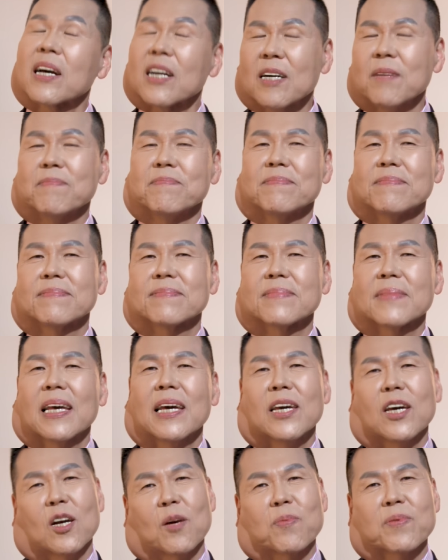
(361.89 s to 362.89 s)
그럼
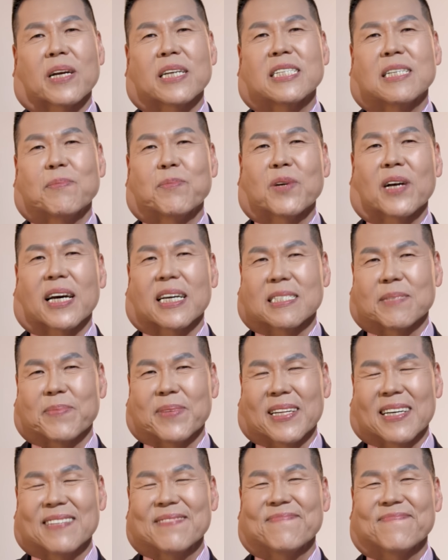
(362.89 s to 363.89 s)
여러분께
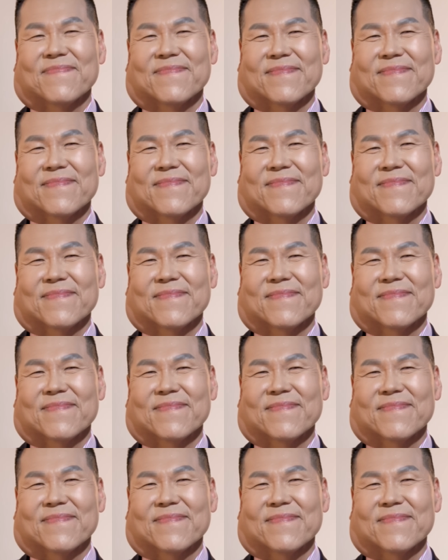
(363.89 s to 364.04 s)
질문하겠습니다.